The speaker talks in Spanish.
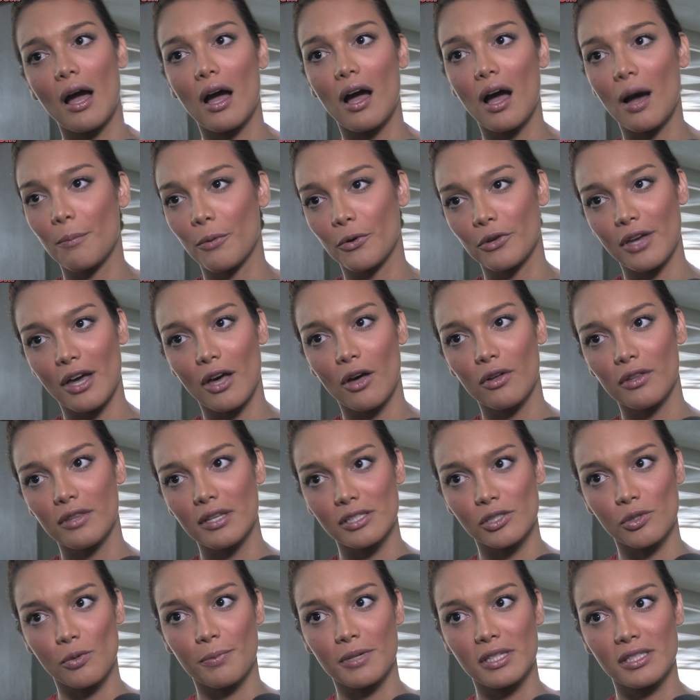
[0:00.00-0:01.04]
apoyado
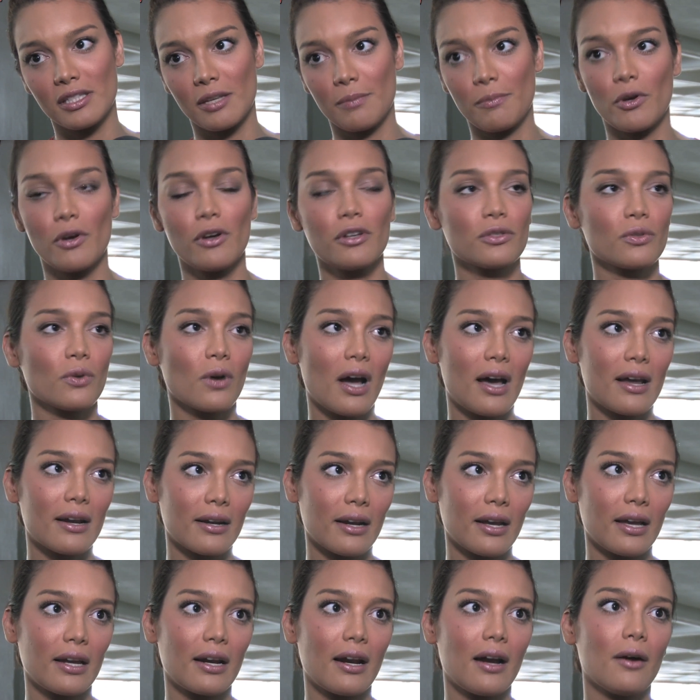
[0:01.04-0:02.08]
desde su principio de su
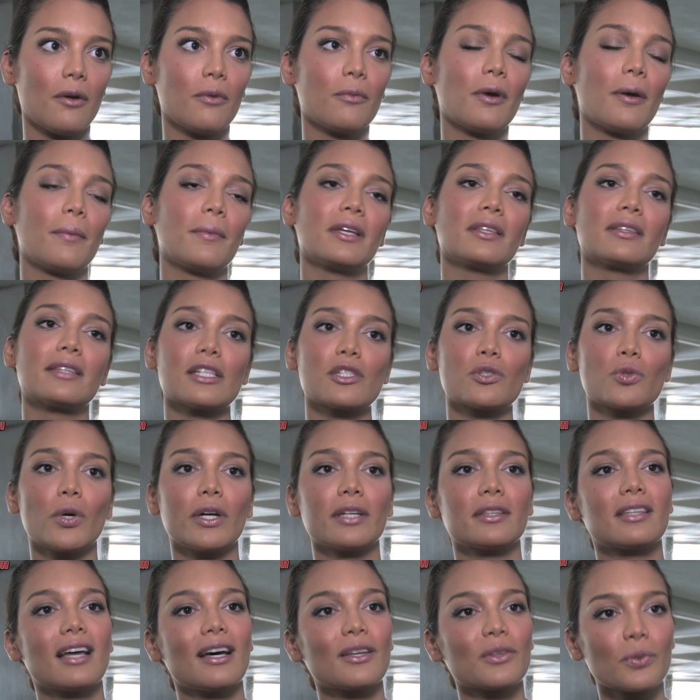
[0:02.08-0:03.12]
carrera. Obviamente su
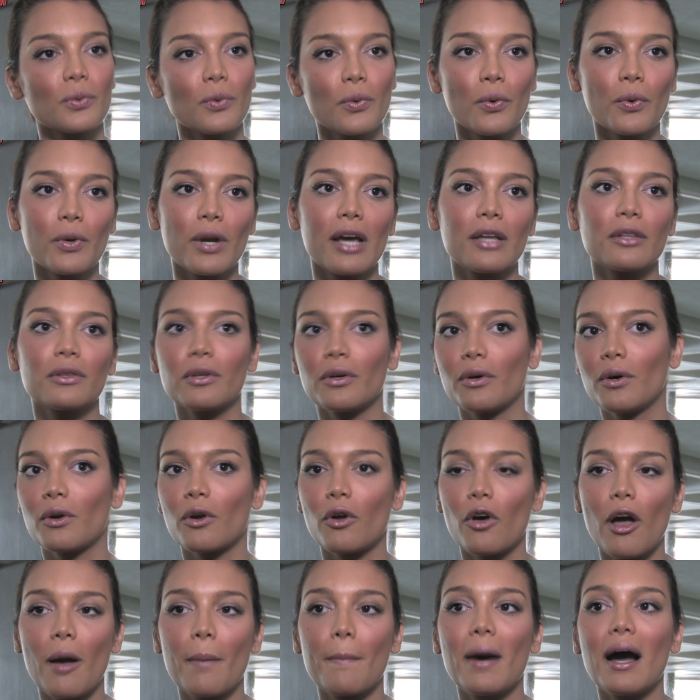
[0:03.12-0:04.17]
estatura y todo
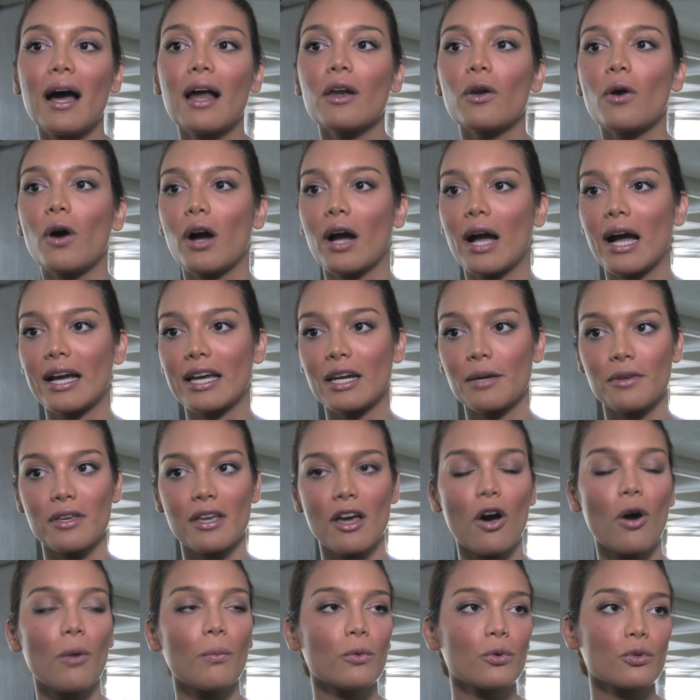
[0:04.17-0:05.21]
lo demás lo han
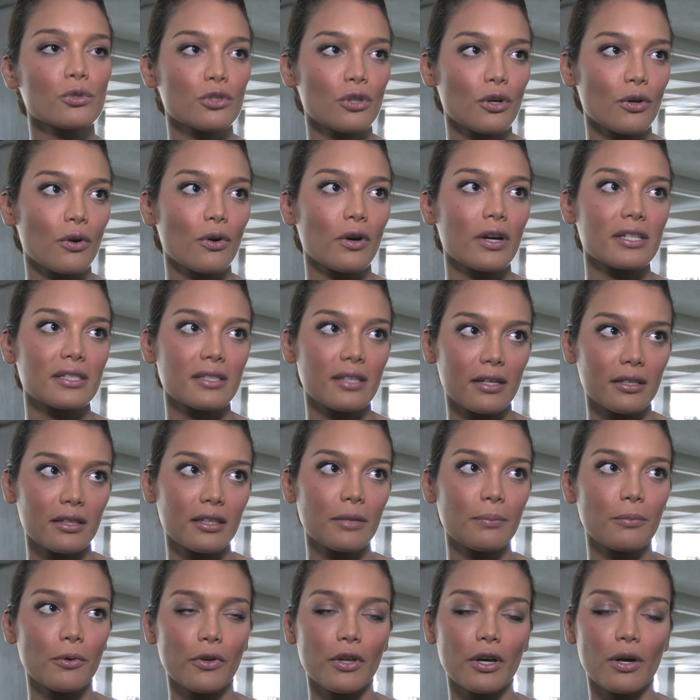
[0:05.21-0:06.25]
acribillado mucho con ese
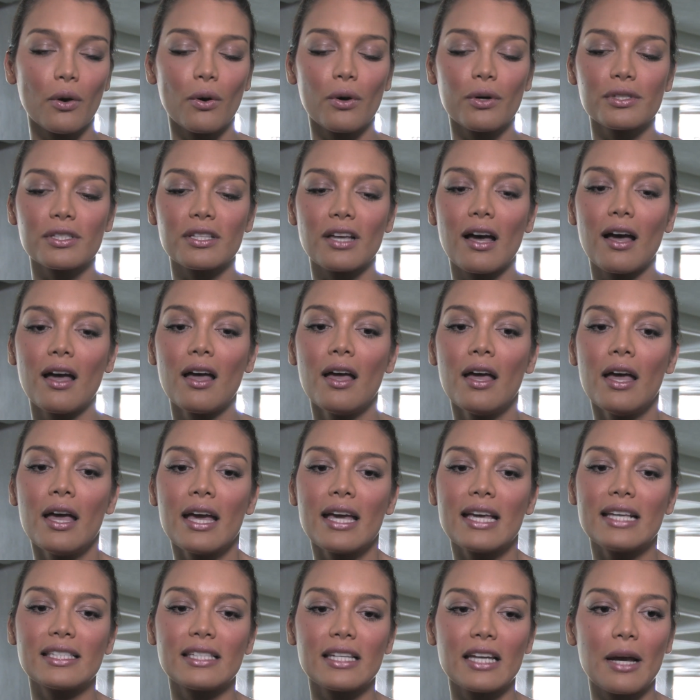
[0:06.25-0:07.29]
tipo de cosas
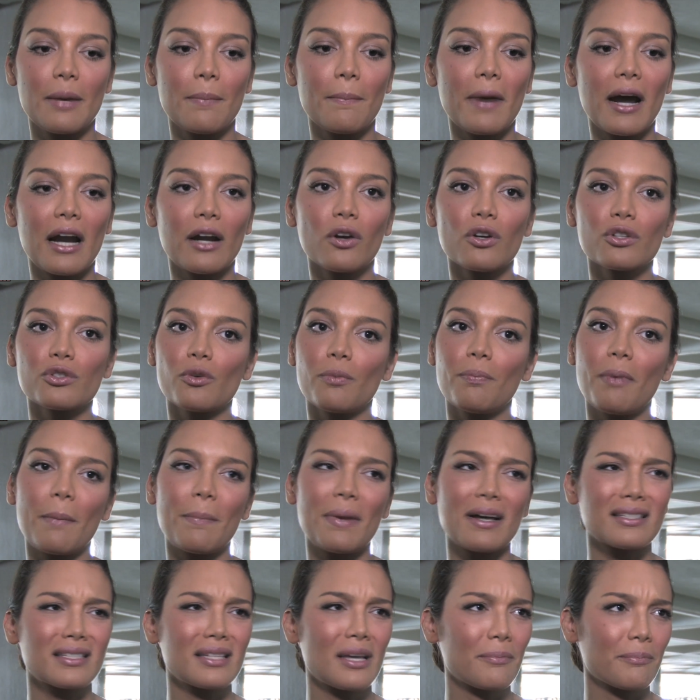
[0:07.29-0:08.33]
y sin embargo sus
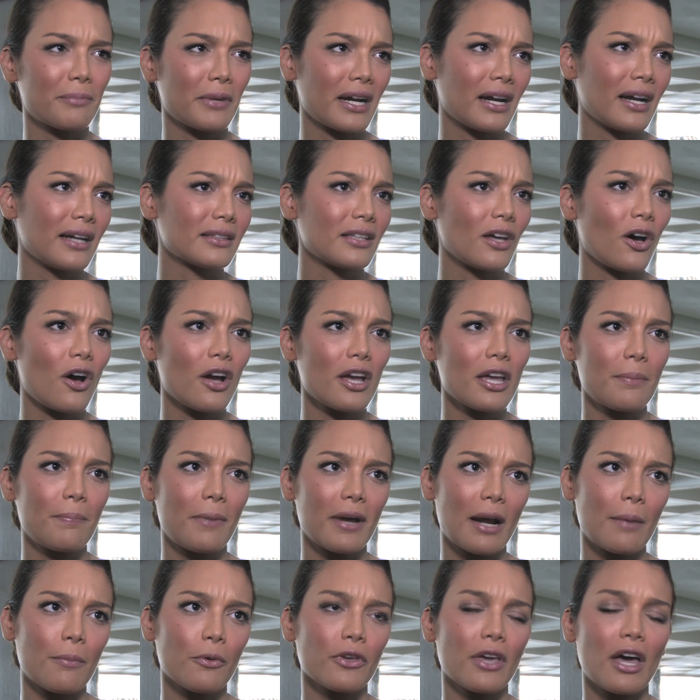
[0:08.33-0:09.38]
papás siempre han estado ahí
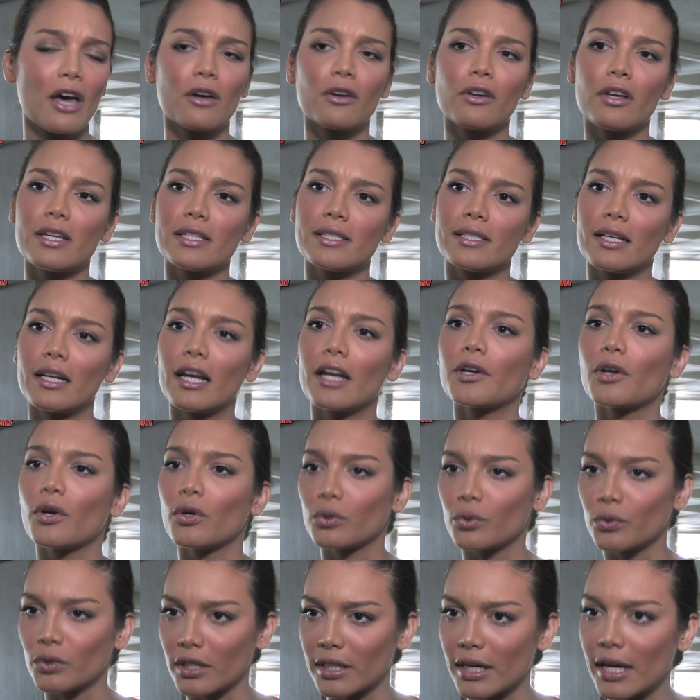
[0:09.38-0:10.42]
para apoyarlo y decirle, no,
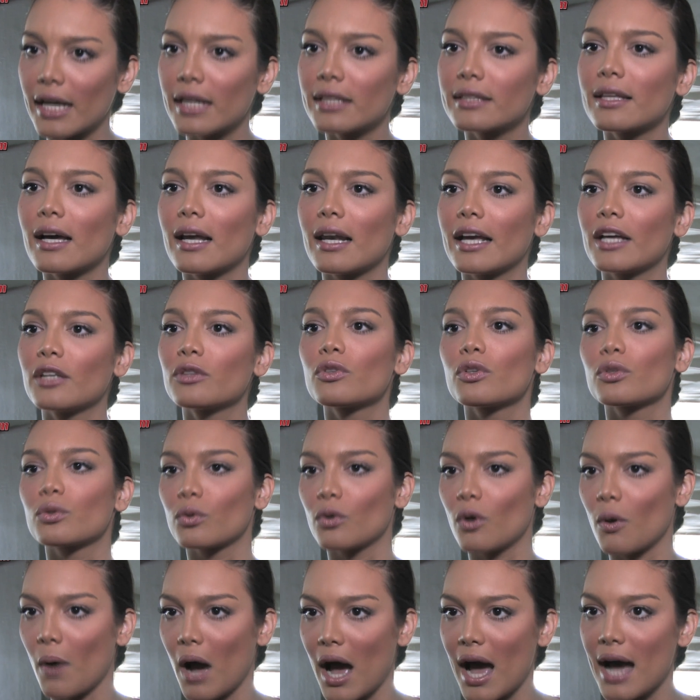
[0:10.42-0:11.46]
tú tienes el talento, tú
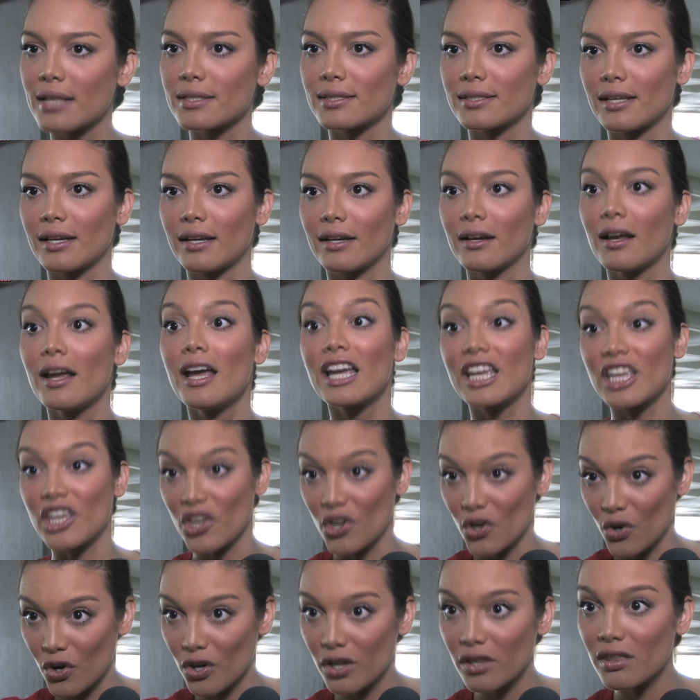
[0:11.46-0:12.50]
lo vas a hacer.
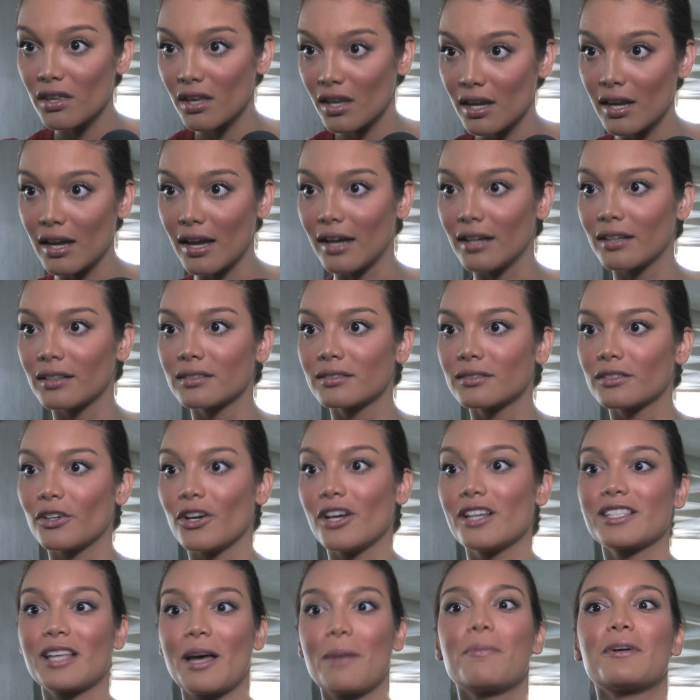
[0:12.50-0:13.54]
Y hoy día
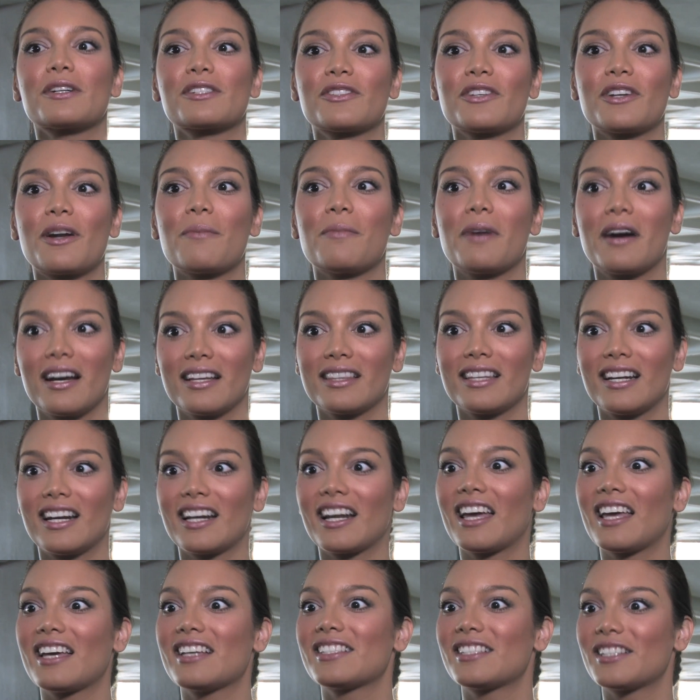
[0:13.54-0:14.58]
todas esas personas van a tener
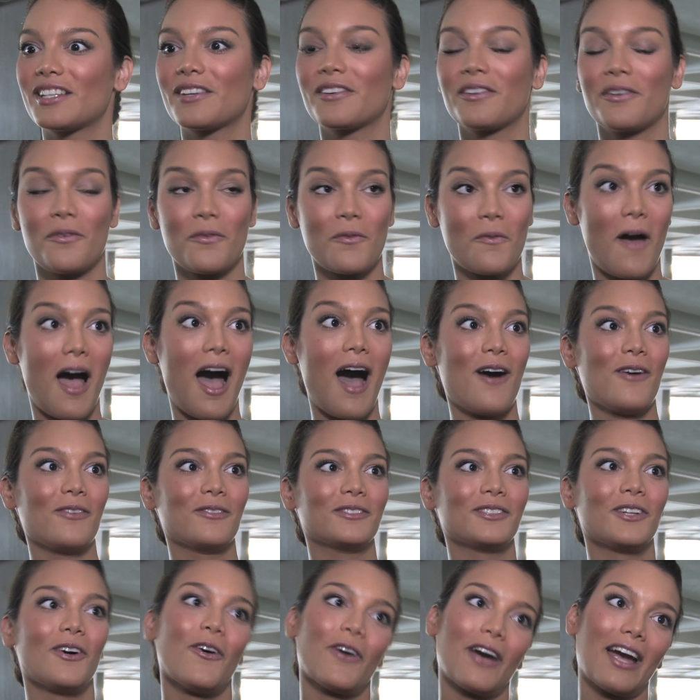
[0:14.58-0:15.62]
que decir,
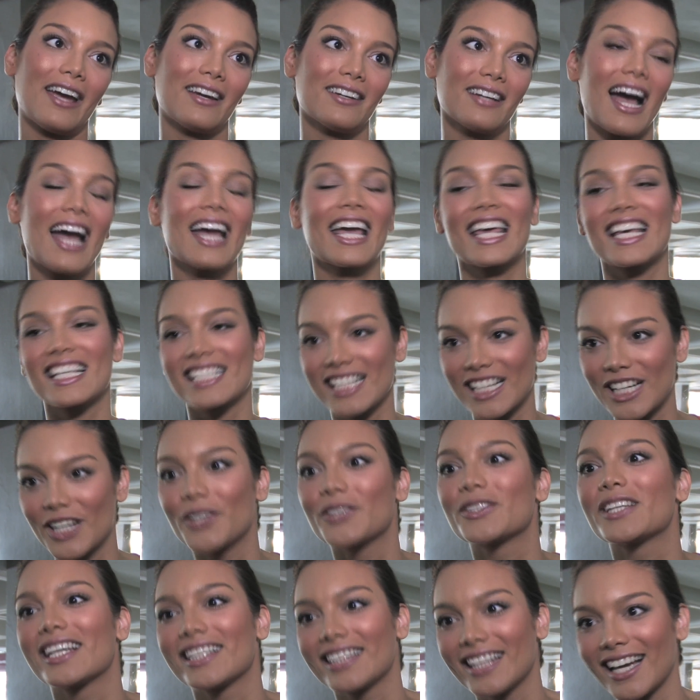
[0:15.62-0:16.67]
wow, ok, hay que decirle a
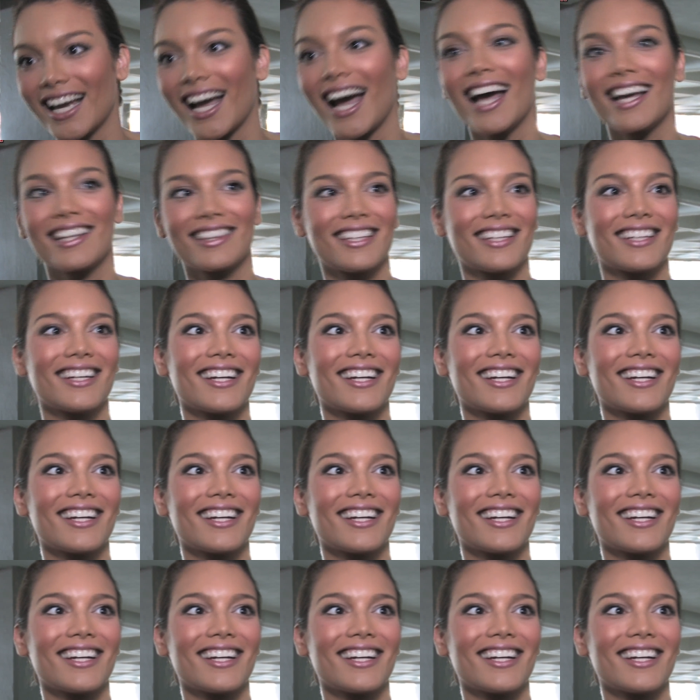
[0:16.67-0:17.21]
usted tenga este